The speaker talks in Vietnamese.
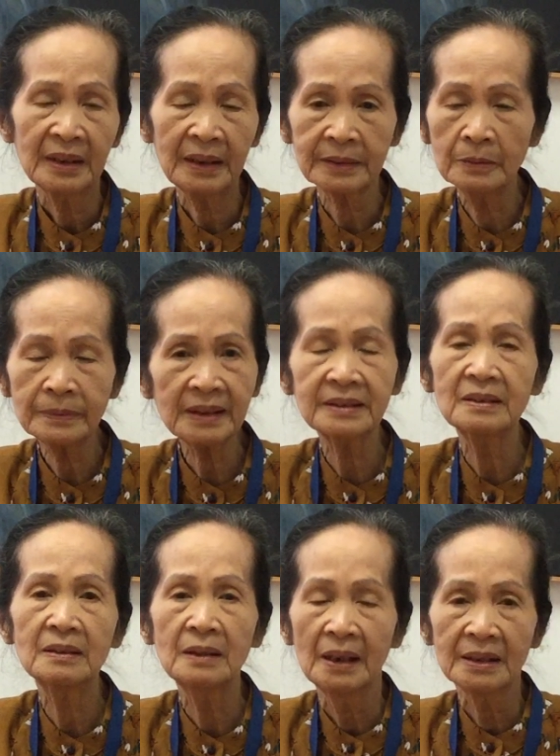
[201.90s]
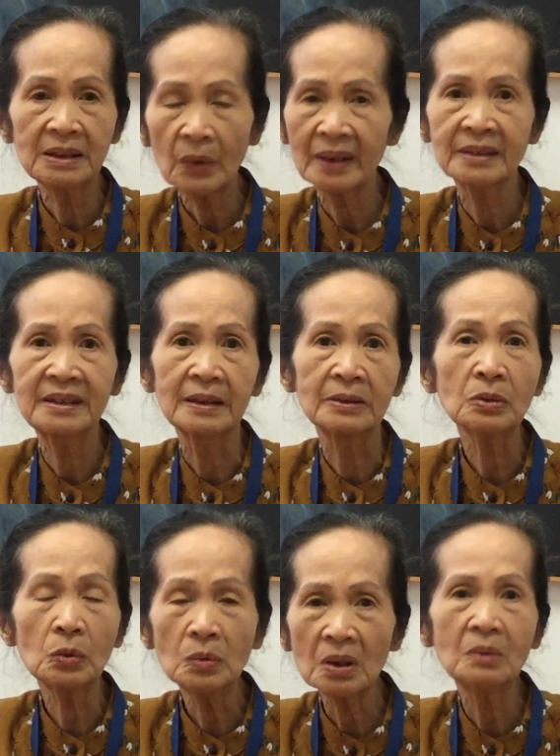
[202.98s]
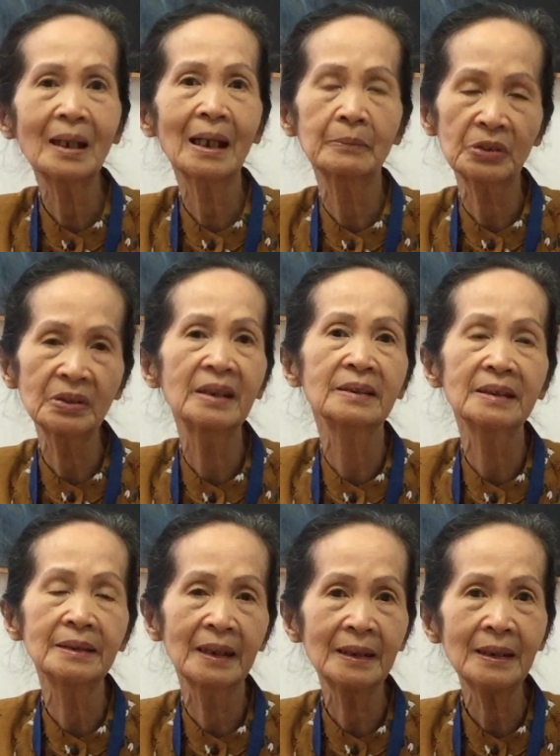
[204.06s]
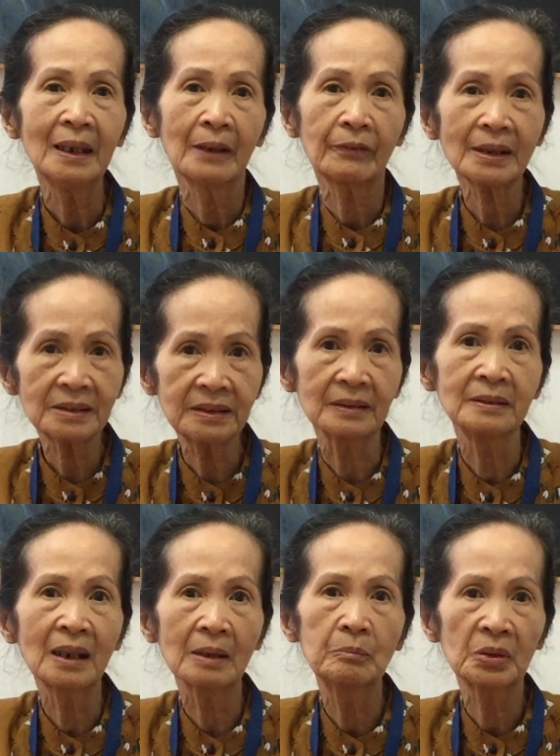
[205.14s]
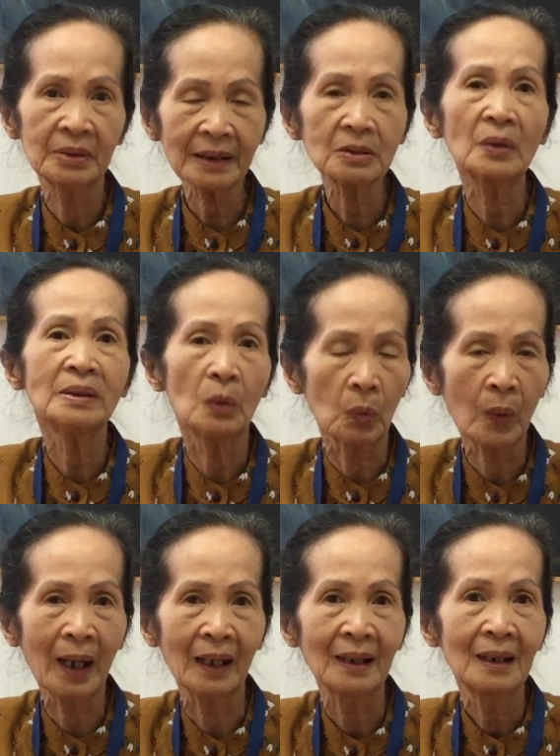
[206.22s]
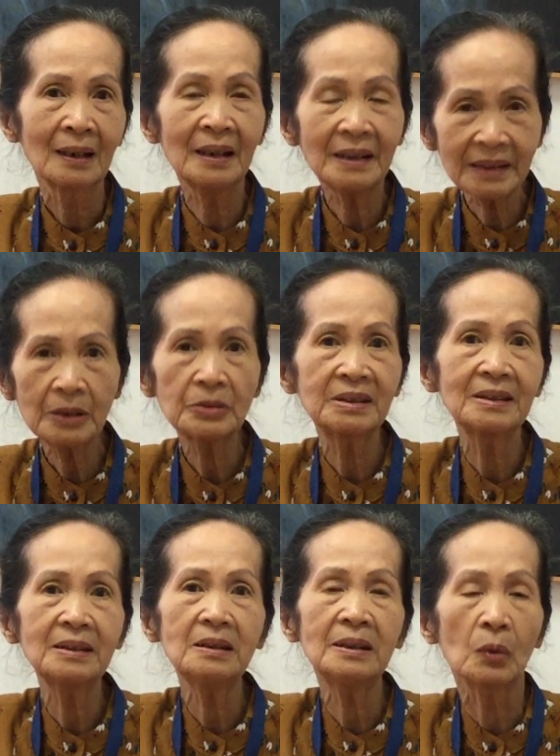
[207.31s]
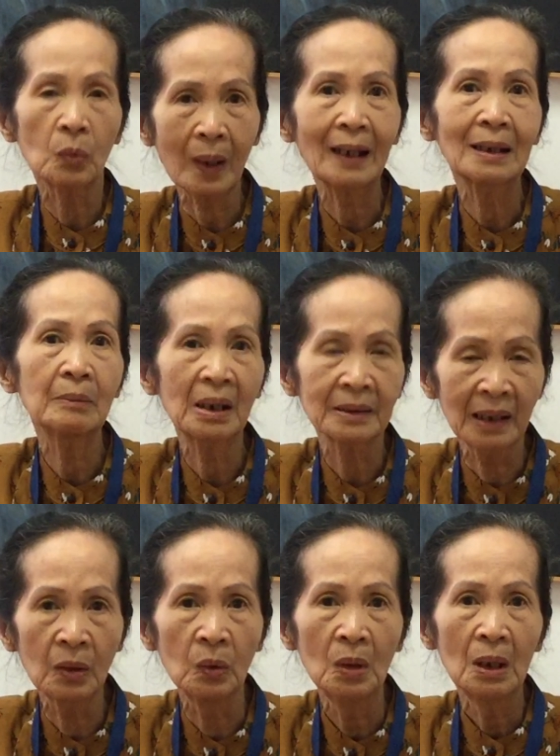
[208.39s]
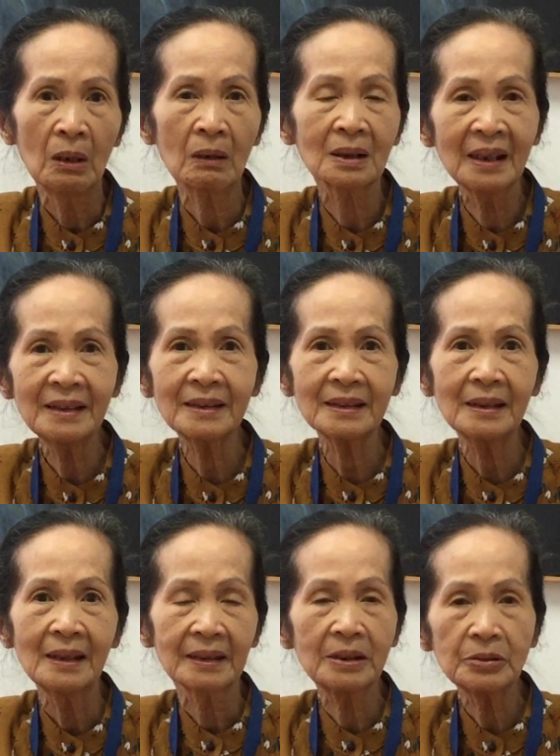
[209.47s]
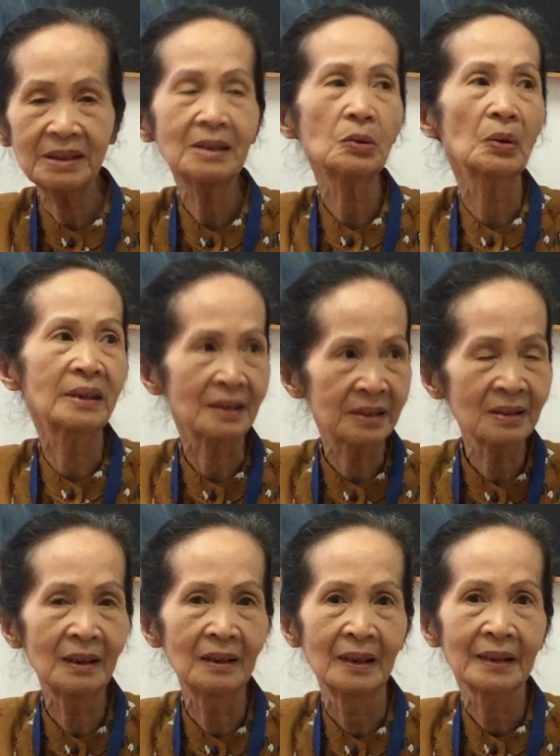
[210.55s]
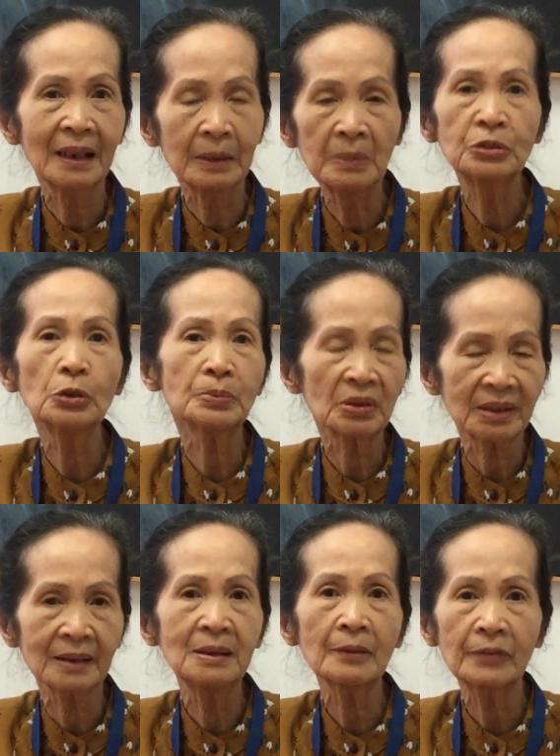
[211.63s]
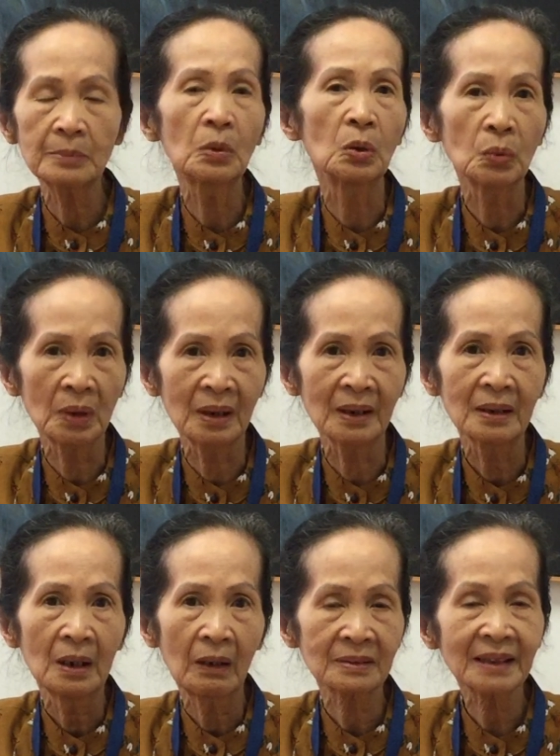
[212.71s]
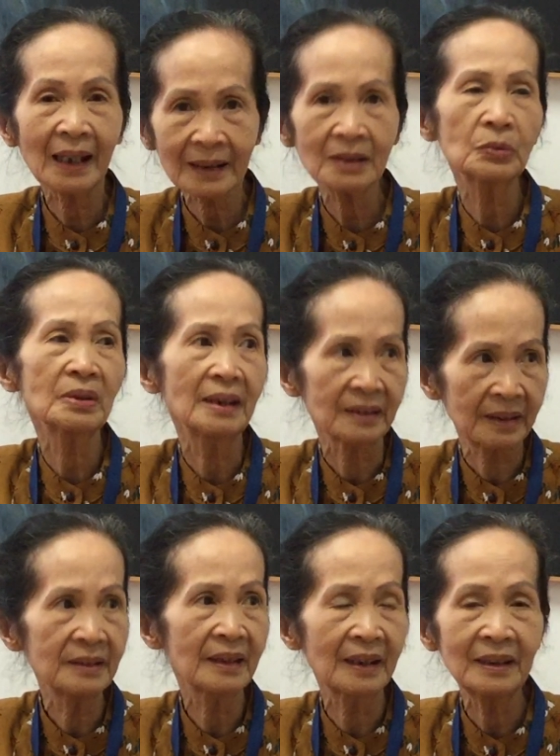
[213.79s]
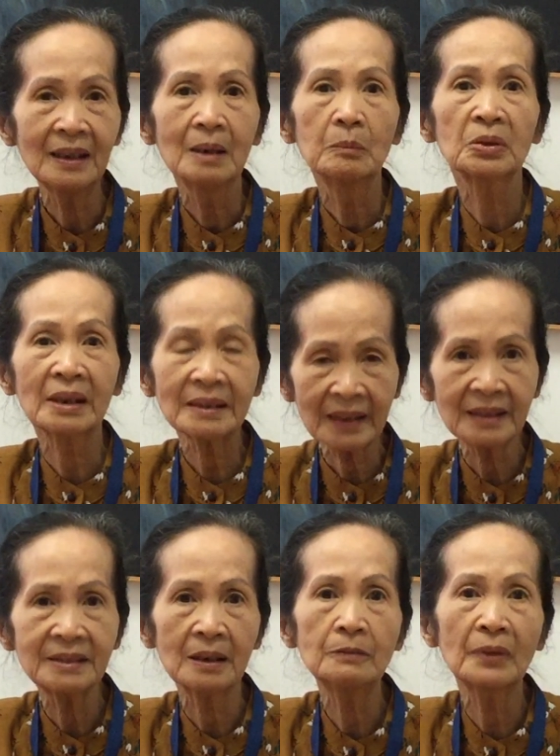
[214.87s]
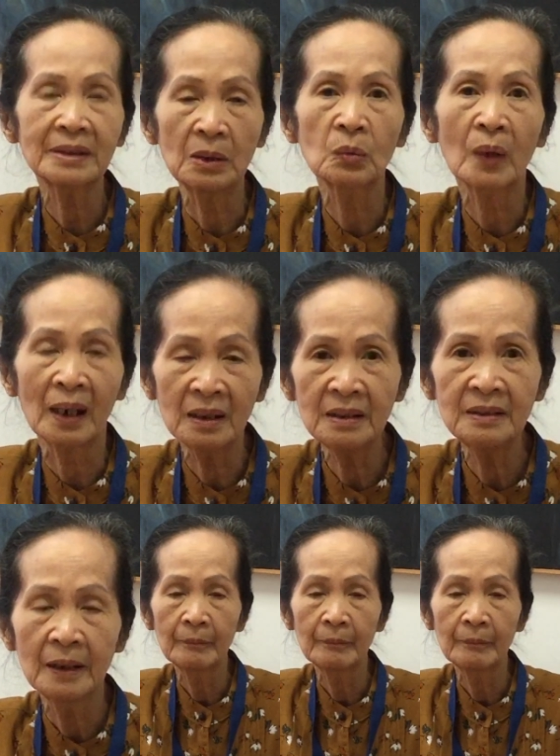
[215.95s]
hệ thống thị trường siêu hoàn chỉnh nó cũng không làm cho nền kinh tế phát triển được một cách có hiệu quả lấy tiêu chí hiệu quả là màng đầu hoặc lấy cái tiêu chí của thị trường để mà giúp cho nhà nước phân bổ nguồn lực hoặc ra các quyết định kinh tế một cách nhanh chóng và hiệu quả hơn